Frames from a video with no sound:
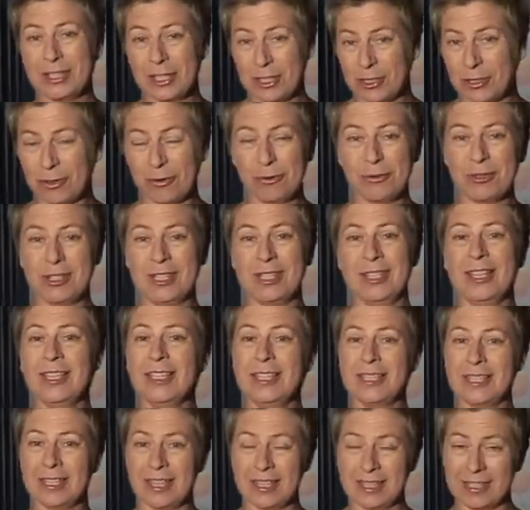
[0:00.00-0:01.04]

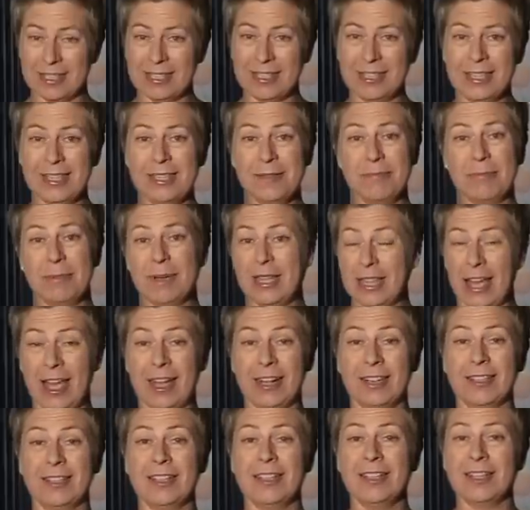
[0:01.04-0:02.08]
dyskusji, sesji
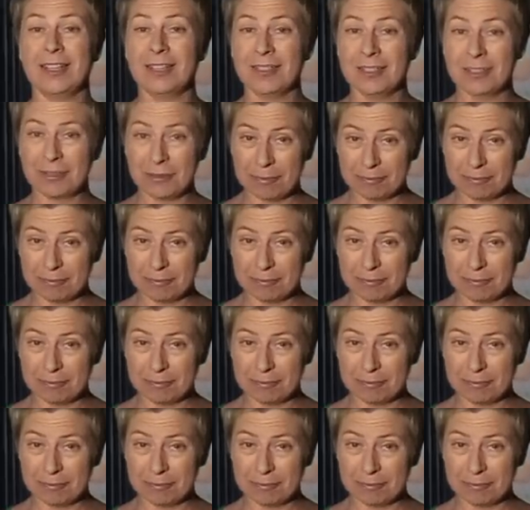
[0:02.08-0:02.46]
plenarnych,